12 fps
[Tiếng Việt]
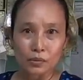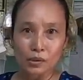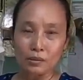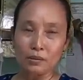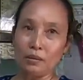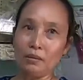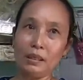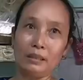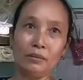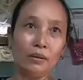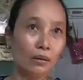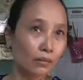thiệt sự là
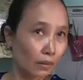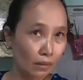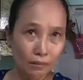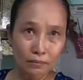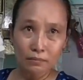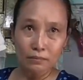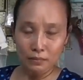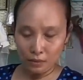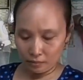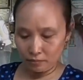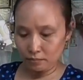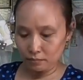nhớ nhớ nhớ